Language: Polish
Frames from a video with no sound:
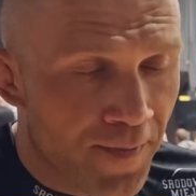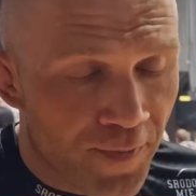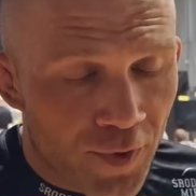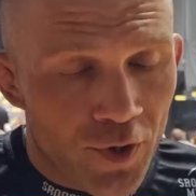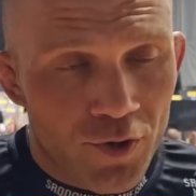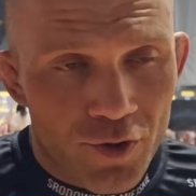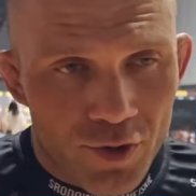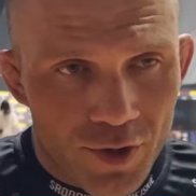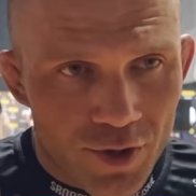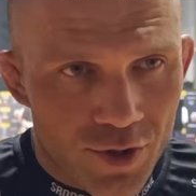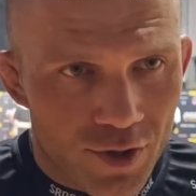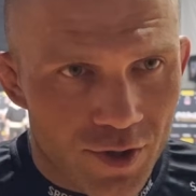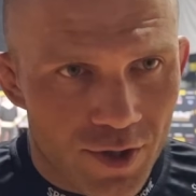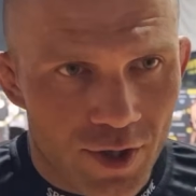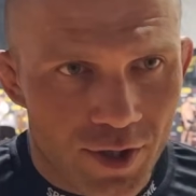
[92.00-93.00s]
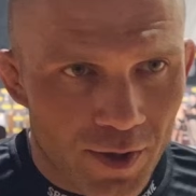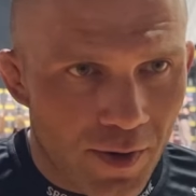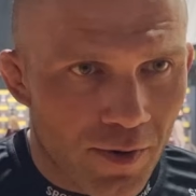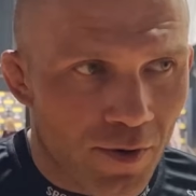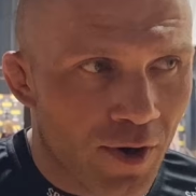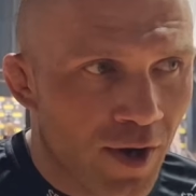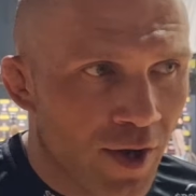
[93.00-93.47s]
No i to też
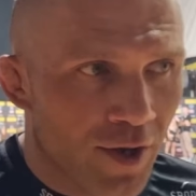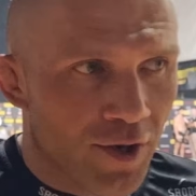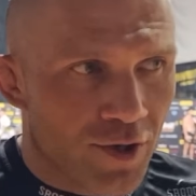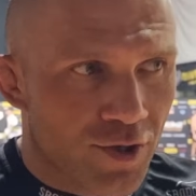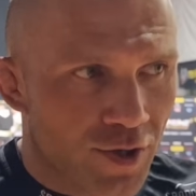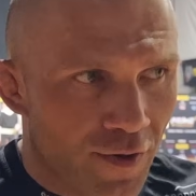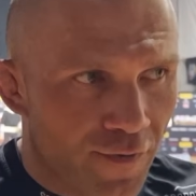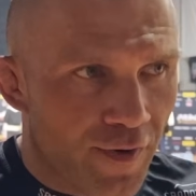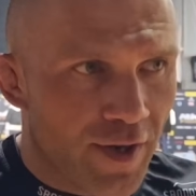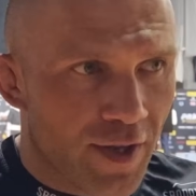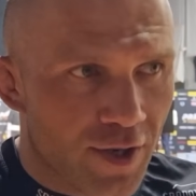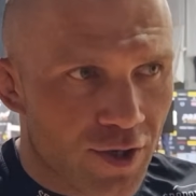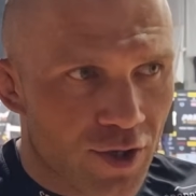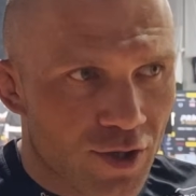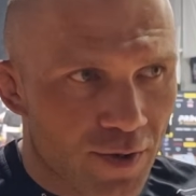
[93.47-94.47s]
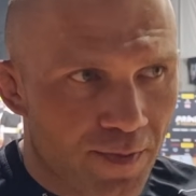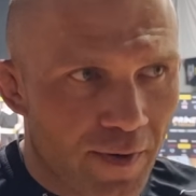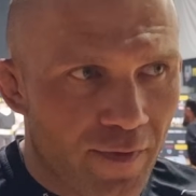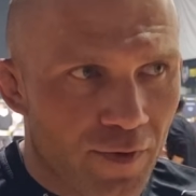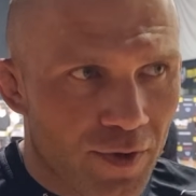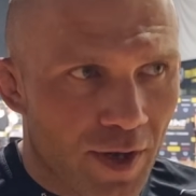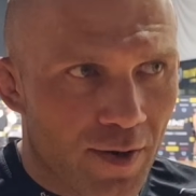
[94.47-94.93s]
zadziałało. Jeszcze fajna rzecz, że
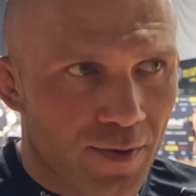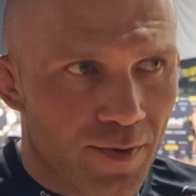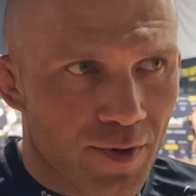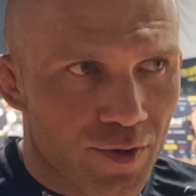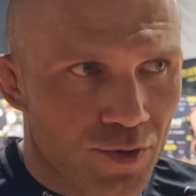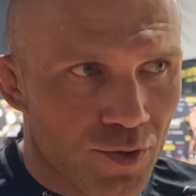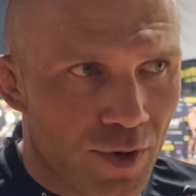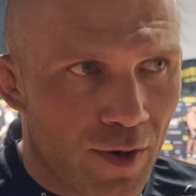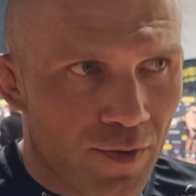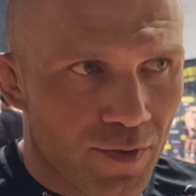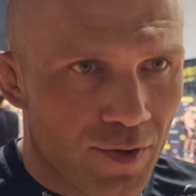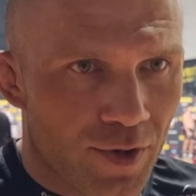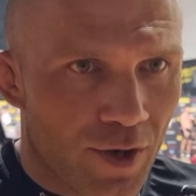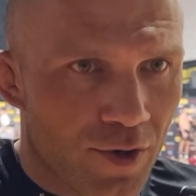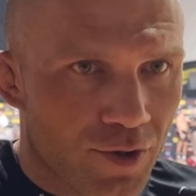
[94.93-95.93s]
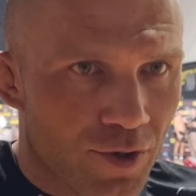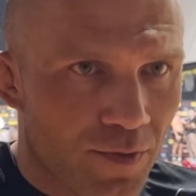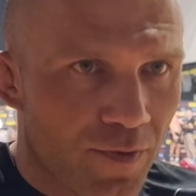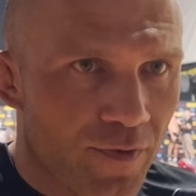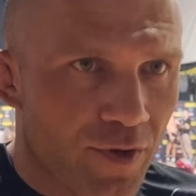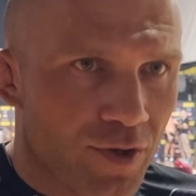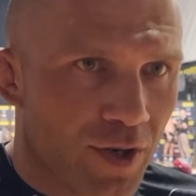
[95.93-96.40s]
Paweł tak słuchał tego, co
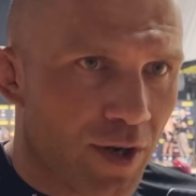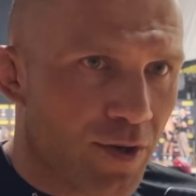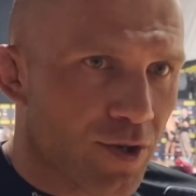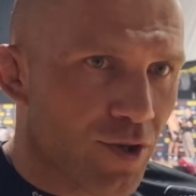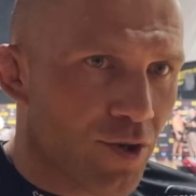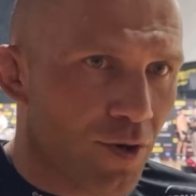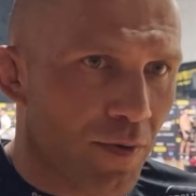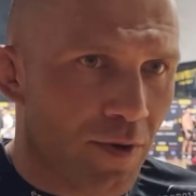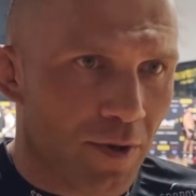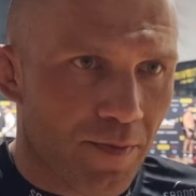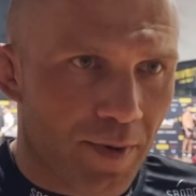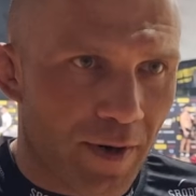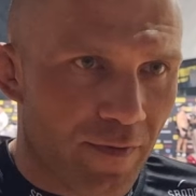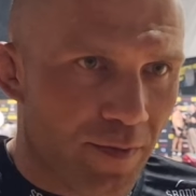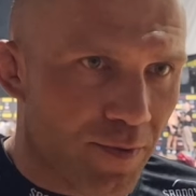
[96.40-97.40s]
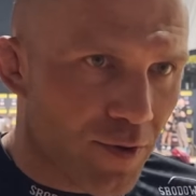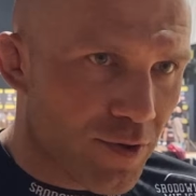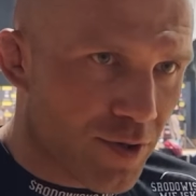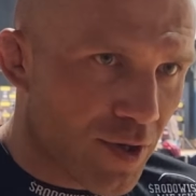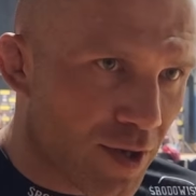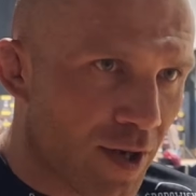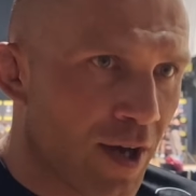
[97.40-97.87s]
mówię, że jak krzyżnąłem ten prawy
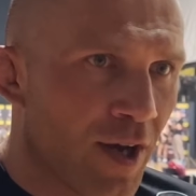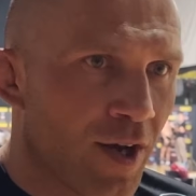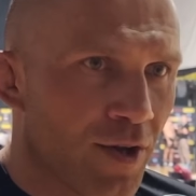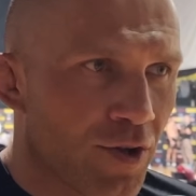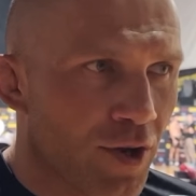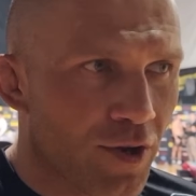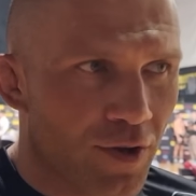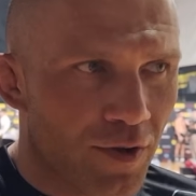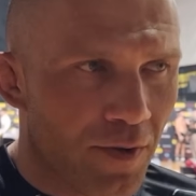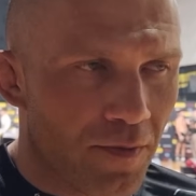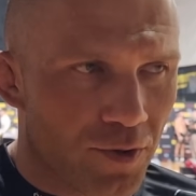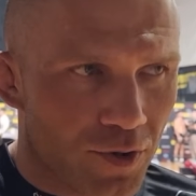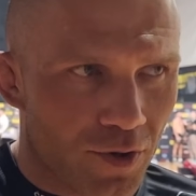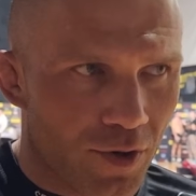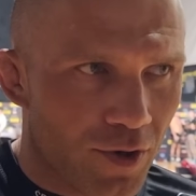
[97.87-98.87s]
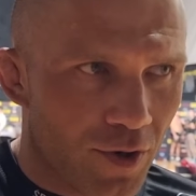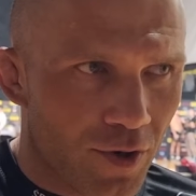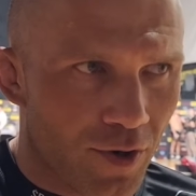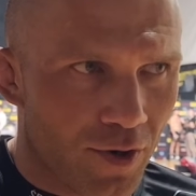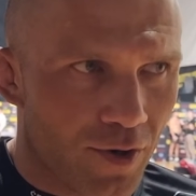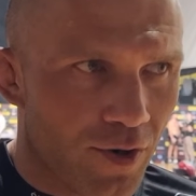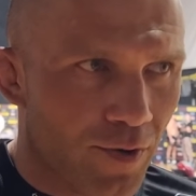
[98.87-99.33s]
prosty, nie, no nie wiem, czy to
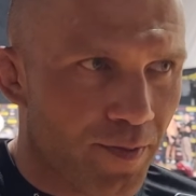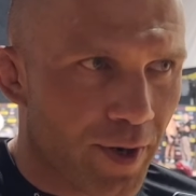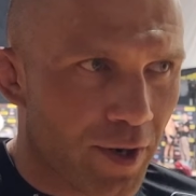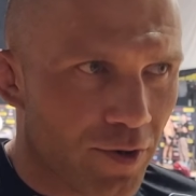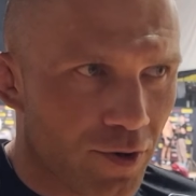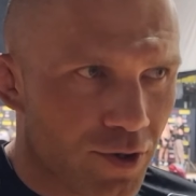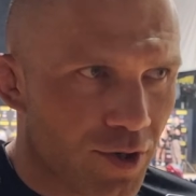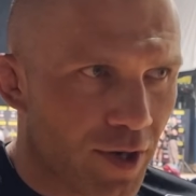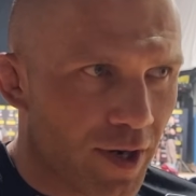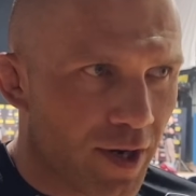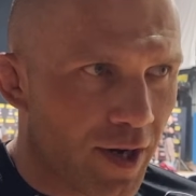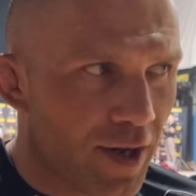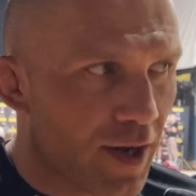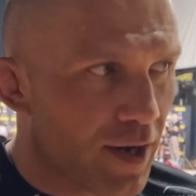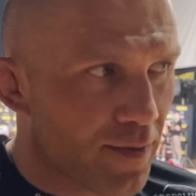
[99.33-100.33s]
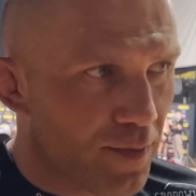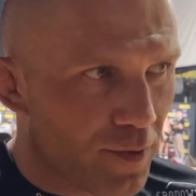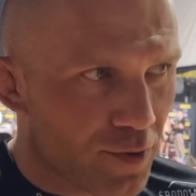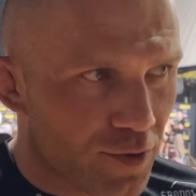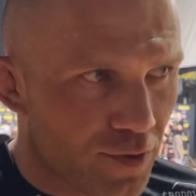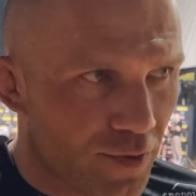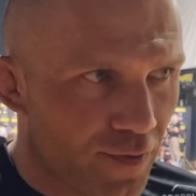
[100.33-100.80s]
jego operatorzy nagrali, ale po
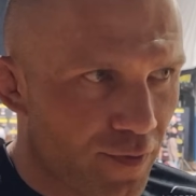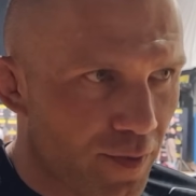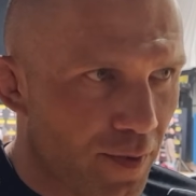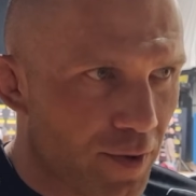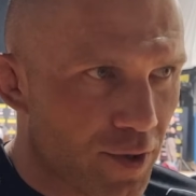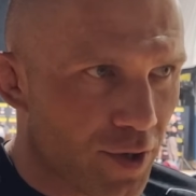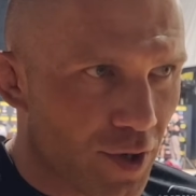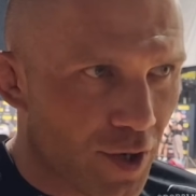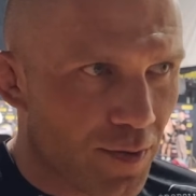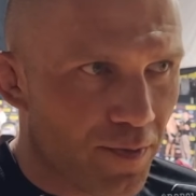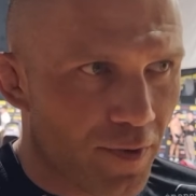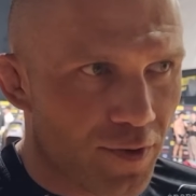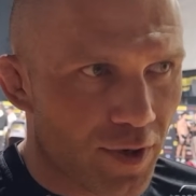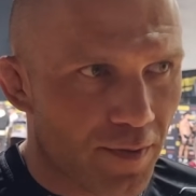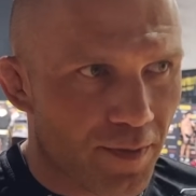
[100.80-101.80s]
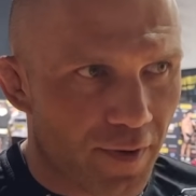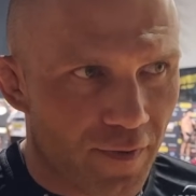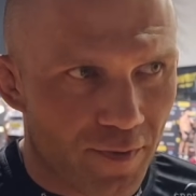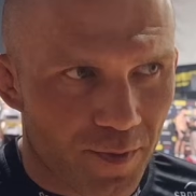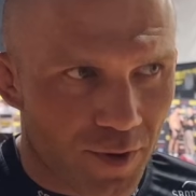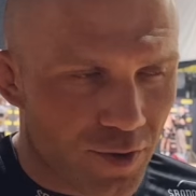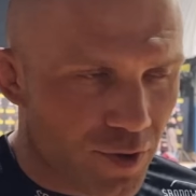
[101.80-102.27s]
prostu w momencie, kiedy powiedziałem
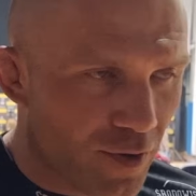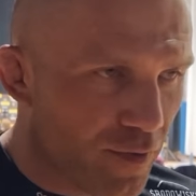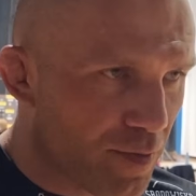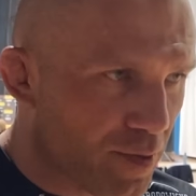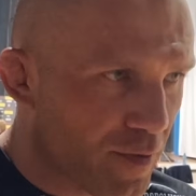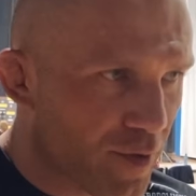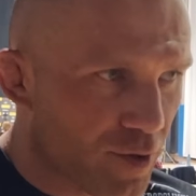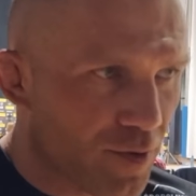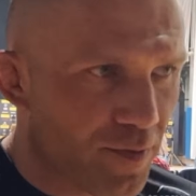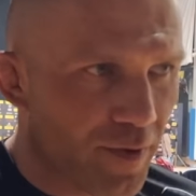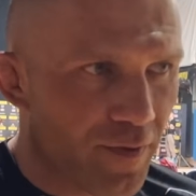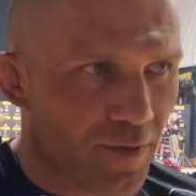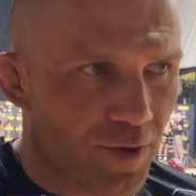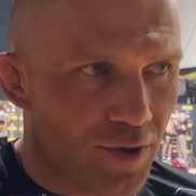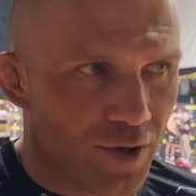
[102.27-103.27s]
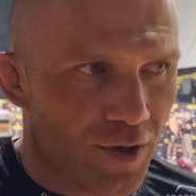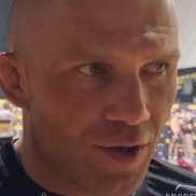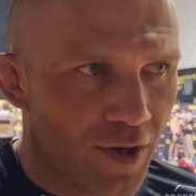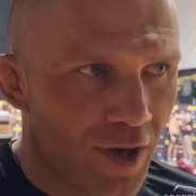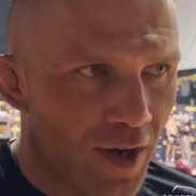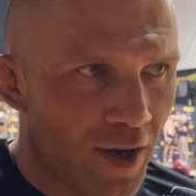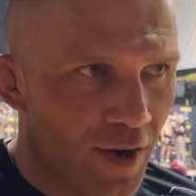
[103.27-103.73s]
prawo prostą, wyprowadziłem prawo prosty
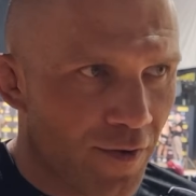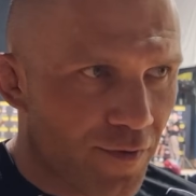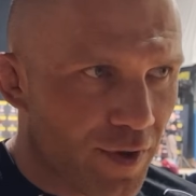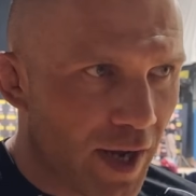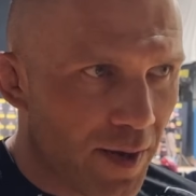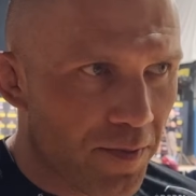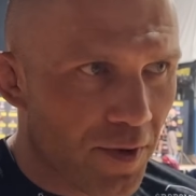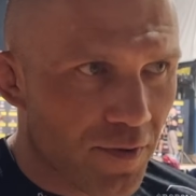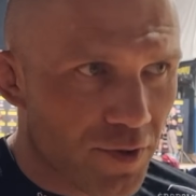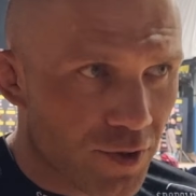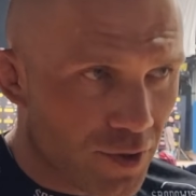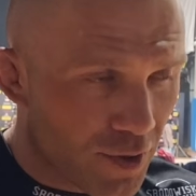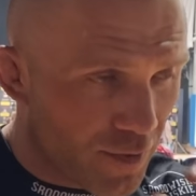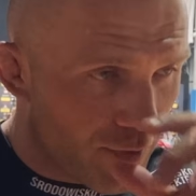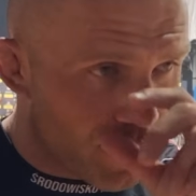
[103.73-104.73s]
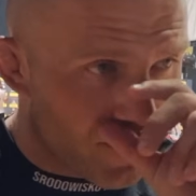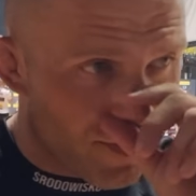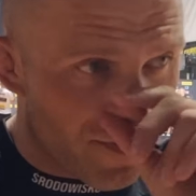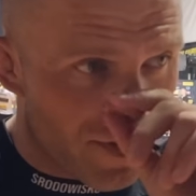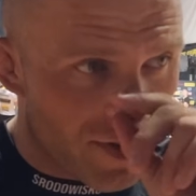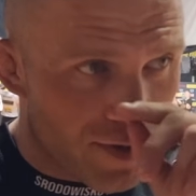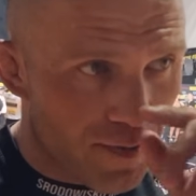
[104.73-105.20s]
i w timing wszystko
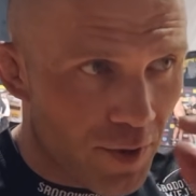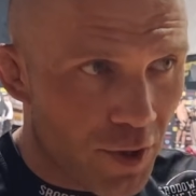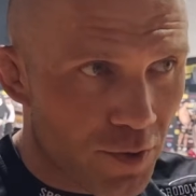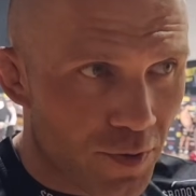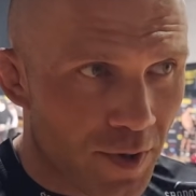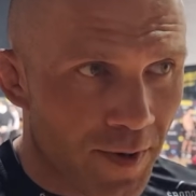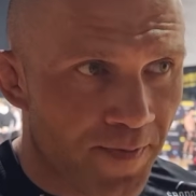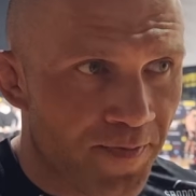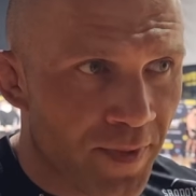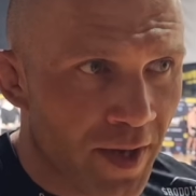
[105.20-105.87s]
weszło, więc mieliśmy